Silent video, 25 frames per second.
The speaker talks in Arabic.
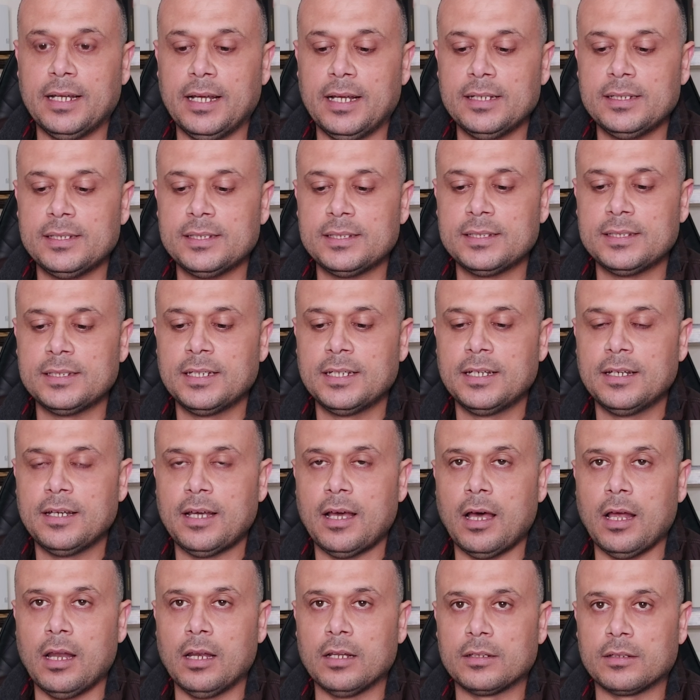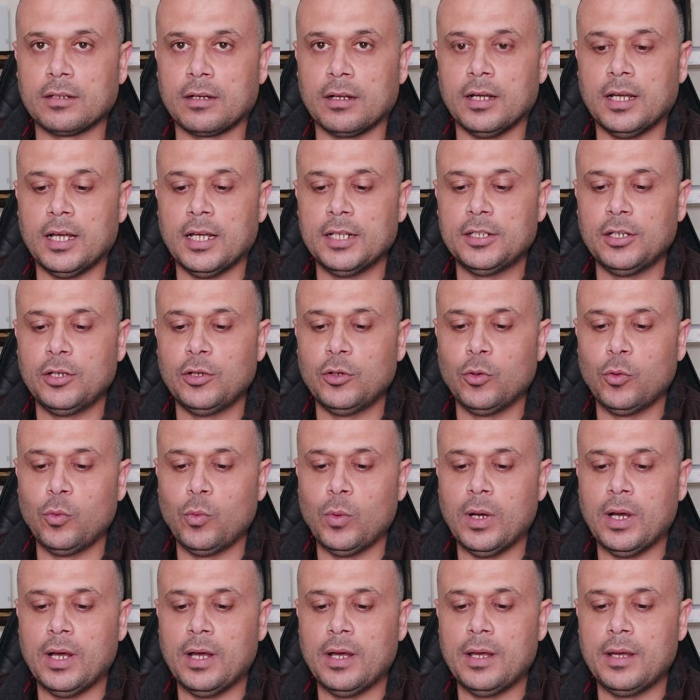اس الترا هذا اللي
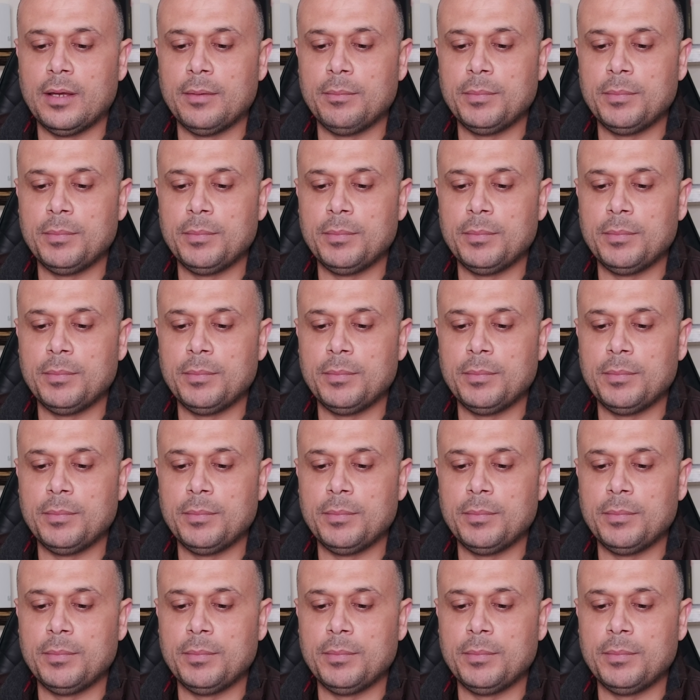هو